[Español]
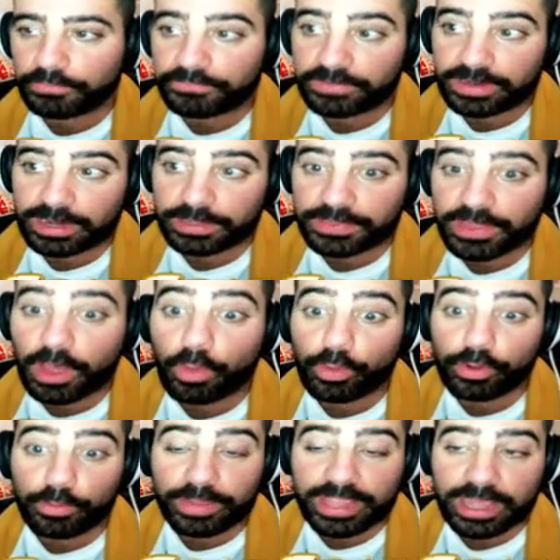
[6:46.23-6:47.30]
por finalizado.
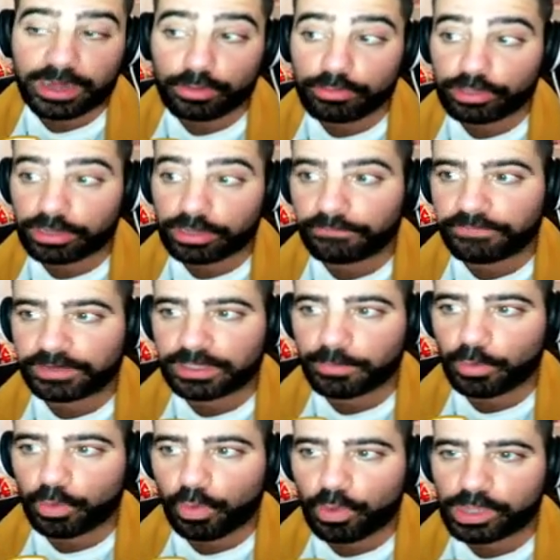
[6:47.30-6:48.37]
Bueno, mañana no, porque nos falta
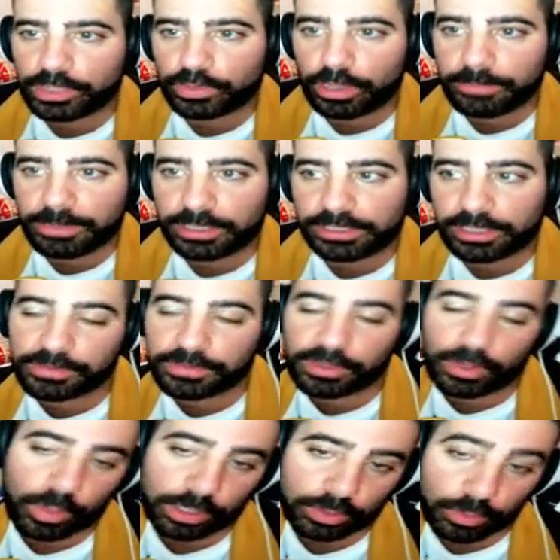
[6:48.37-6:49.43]
por jugar todavía el tercer
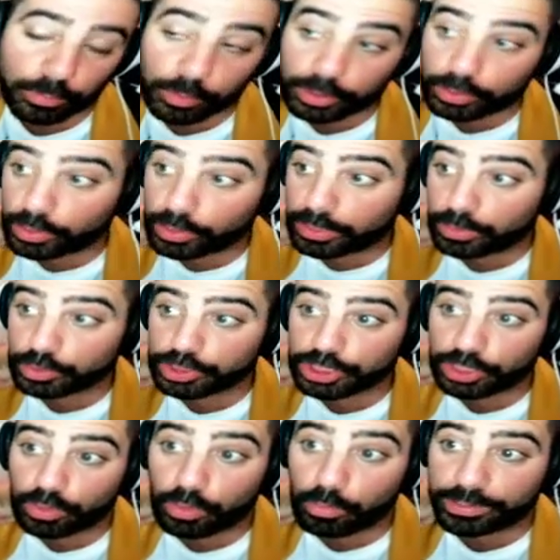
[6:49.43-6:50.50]
y cuarto puesto. Que no
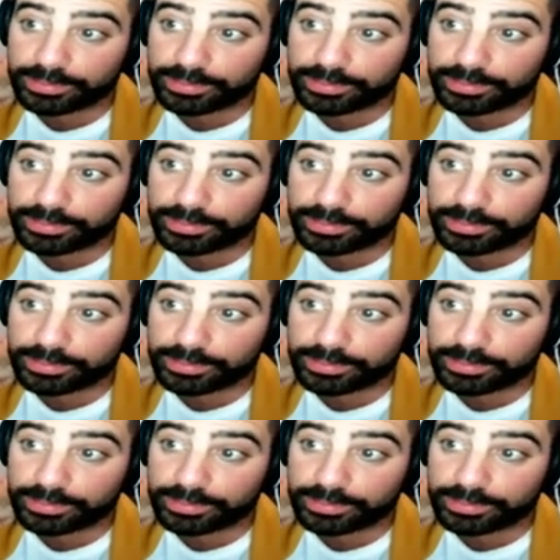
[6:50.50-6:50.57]
sé